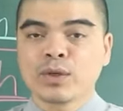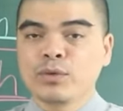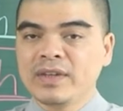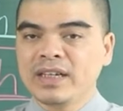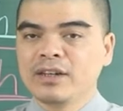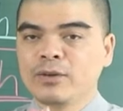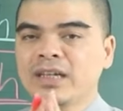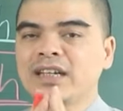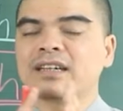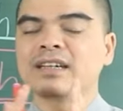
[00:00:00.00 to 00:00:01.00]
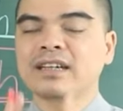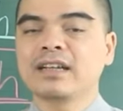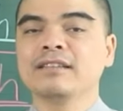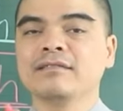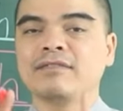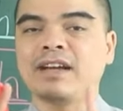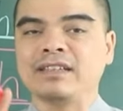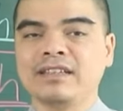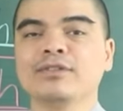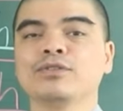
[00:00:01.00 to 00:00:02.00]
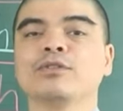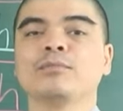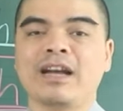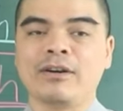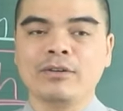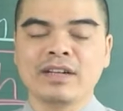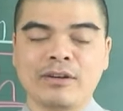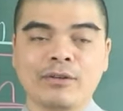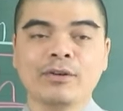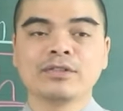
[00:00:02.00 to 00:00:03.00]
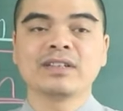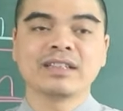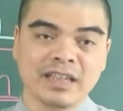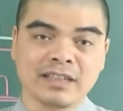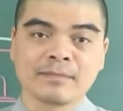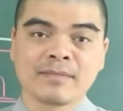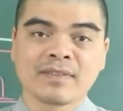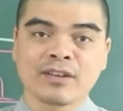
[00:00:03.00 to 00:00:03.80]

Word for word: Quý vị đừng quên đăng ký kênh và nhấn vào chuông thông báo để ủng hộ cho chương trình.